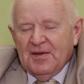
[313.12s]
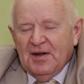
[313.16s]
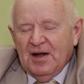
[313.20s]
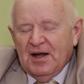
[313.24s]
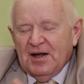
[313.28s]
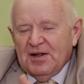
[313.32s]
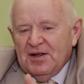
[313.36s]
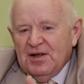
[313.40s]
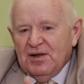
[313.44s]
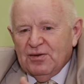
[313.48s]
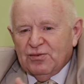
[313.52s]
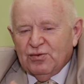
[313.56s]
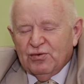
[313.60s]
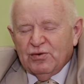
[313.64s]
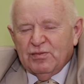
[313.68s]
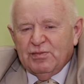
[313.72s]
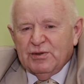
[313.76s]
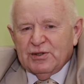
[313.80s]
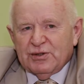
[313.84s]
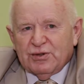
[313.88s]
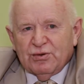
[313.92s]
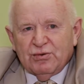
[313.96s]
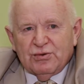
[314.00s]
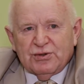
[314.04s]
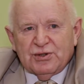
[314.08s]
они друг
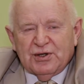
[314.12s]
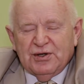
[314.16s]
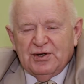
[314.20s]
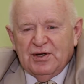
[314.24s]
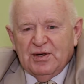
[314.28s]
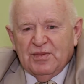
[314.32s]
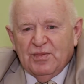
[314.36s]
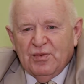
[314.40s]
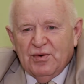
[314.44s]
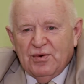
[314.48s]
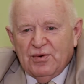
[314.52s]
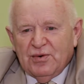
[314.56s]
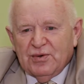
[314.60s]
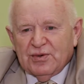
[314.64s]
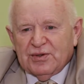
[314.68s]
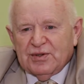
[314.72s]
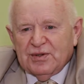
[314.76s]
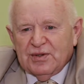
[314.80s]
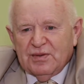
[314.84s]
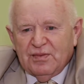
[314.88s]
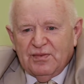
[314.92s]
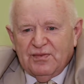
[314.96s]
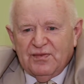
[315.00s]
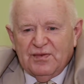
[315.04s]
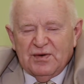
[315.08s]
без дружки не могут.
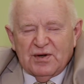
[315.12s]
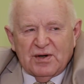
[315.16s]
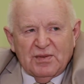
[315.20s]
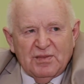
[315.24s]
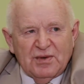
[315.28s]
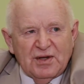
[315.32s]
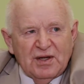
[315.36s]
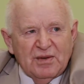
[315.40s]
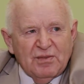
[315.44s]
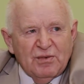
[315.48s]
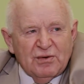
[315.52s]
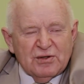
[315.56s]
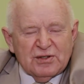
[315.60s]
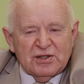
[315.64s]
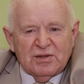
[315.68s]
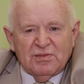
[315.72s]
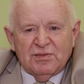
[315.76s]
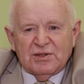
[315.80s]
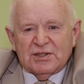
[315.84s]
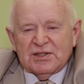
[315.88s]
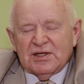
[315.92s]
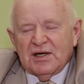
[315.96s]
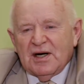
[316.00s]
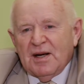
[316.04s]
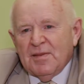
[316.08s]
Фирма не может
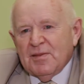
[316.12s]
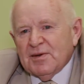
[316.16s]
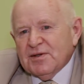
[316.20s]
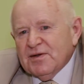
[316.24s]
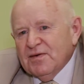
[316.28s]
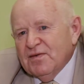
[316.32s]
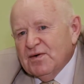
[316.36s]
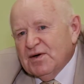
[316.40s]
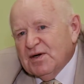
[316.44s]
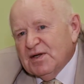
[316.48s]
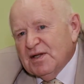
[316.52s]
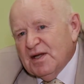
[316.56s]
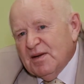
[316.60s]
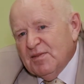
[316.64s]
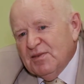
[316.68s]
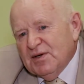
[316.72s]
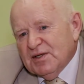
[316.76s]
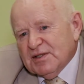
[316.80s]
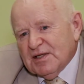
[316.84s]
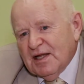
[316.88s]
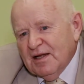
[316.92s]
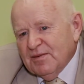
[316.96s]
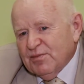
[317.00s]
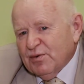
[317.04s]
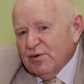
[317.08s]
без грамотного
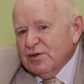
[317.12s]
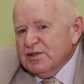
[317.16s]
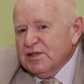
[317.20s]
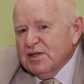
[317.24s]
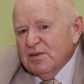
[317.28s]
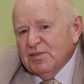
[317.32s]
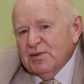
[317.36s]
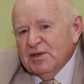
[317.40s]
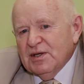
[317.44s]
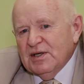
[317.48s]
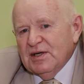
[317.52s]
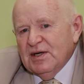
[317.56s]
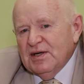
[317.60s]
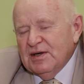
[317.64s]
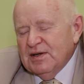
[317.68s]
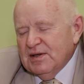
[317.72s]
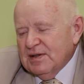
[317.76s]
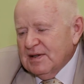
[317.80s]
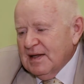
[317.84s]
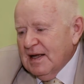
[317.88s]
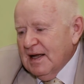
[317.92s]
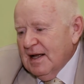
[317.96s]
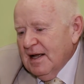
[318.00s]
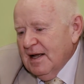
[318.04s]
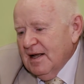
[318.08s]
экономиста, она просто
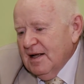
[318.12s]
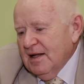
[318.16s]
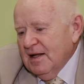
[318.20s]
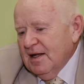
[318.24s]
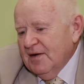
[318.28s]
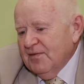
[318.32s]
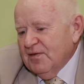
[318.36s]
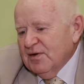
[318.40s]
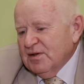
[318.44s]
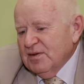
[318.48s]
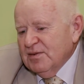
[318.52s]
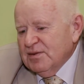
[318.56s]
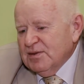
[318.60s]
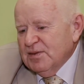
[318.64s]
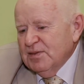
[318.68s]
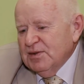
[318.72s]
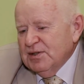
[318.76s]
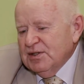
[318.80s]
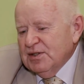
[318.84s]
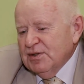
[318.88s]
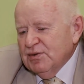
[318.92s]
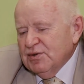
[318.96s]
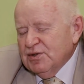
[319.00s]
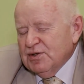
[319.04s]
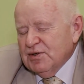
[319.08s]
прогорит. И в этом
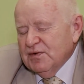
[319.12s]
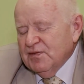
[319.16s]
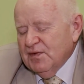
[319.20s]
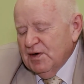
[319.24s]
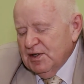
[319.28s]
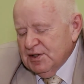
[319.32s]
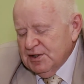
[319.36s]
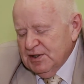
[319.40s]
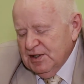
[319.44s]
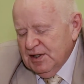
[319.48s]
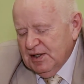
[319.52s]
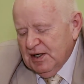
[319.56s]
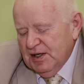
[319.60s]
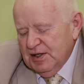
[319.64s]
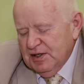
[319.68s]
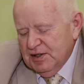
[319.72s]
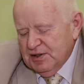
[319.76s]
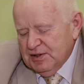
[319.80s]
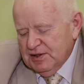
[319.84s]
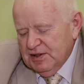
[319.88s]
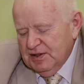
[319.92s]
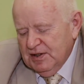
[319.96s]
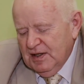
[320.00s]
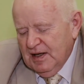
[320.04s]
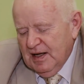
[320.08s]
смысле очень важно,
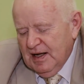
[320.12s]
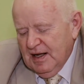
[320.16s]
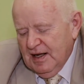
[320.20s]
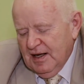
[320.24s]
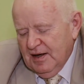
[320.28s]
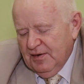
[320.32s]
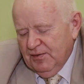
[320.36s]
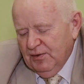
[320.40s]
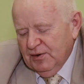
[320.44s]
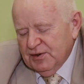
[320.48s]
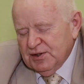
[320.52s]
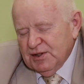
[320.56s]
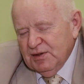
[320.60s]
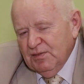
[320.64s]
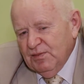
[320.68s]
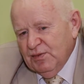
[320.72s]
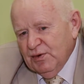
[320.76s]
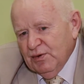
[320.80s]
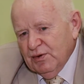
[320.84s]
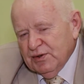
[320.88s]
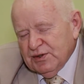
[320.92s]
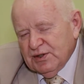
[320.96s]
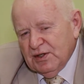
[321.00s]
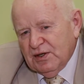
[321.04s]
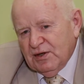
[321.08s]
конечно, вот
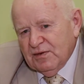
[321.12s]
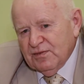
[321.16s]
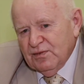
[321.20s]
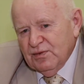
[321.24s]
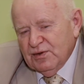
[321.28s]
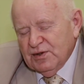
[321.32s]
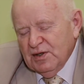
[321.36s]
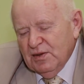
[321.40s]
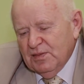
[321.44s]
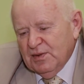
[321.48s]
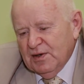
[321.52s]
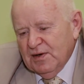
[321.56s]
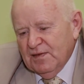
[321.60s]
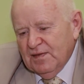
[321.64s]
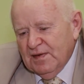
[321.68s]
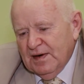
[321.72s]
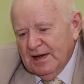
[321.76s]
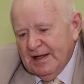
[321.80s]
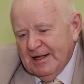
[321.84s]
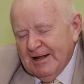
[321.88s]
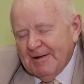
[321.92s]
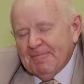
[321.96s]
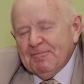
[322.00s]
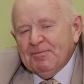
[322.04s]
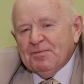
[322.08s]
симбиоз этих двух
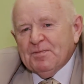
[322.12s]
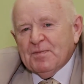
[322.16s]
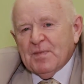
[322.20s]
направлений.